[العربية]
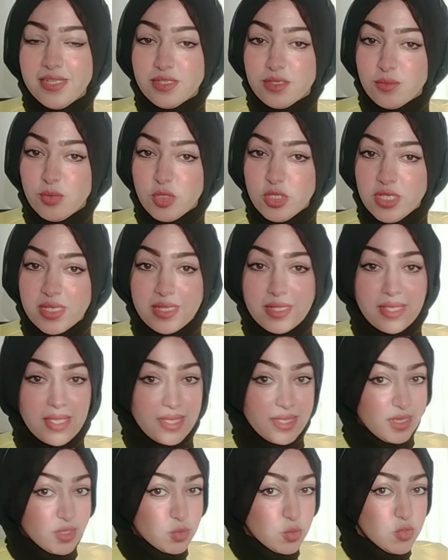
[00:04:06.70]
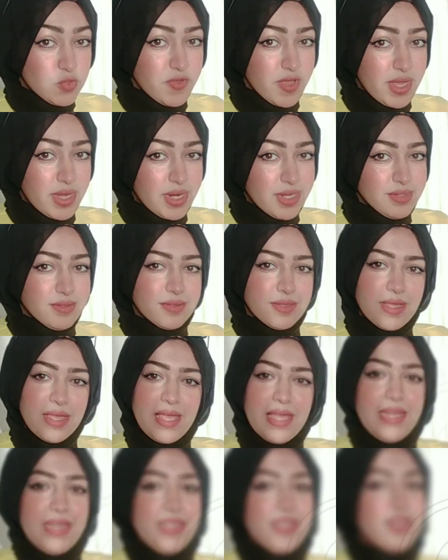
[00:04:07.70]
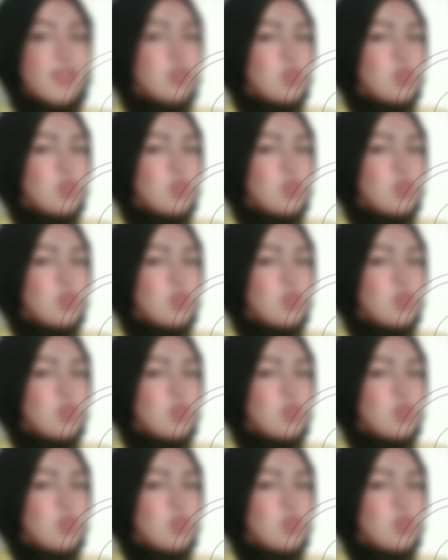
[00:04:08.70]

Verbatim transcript: إن بوتين كان جاسوس فعلا؟ خلينا